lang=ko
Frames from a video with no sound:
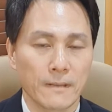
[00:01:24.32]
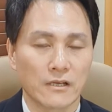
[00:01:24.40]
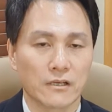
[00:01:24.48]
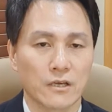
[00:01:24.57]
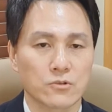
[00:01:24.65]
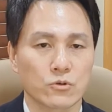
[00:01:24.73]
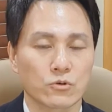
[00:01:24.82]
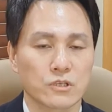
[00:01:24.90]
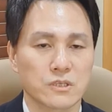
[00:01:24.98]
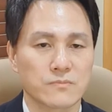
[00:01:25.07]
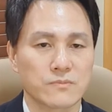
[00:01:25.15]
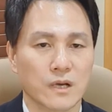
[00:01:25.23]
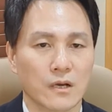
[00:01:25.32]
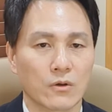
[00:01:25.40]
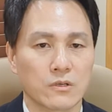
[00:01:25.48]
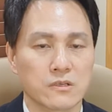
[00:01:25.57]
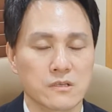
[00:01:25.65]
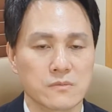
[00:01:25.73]
이렇게 속으로 짐작하고
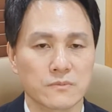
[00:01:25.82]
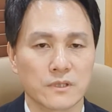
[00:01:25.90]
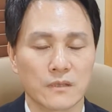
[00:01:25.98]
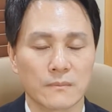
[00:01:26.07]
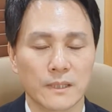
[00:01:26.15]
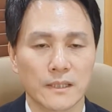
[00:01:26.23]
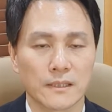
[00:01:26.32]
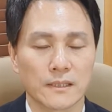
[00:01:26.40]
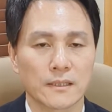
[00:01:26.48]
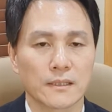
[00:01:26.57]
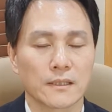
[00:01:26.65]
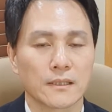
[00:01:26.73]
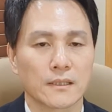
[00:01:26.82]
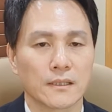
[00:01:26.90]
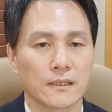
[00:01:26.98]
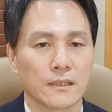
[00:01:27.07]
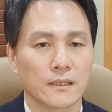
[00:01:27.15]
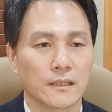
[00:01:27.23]

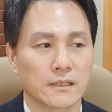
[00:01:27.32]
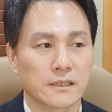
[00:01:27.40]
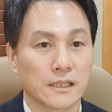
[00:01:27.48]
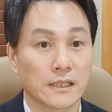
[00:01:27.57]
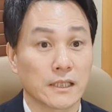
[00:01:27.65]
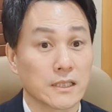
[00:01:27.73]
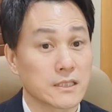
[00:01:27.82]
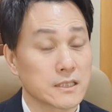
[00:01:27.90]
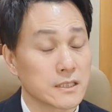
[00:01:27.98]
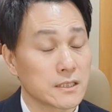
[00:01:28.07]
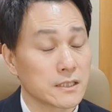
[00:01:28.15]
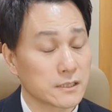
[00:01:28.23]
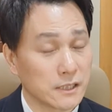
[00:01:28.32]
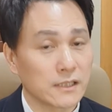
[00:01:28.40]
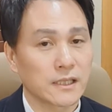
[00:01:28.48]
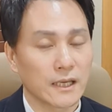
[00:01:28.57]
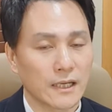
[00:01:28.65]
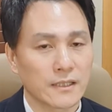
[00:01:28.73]
있었습니다만 그에 대한 그에
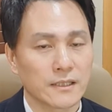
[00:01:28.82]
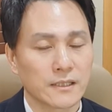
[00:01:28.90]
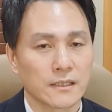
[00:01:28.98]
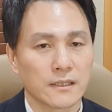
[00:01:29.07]
대한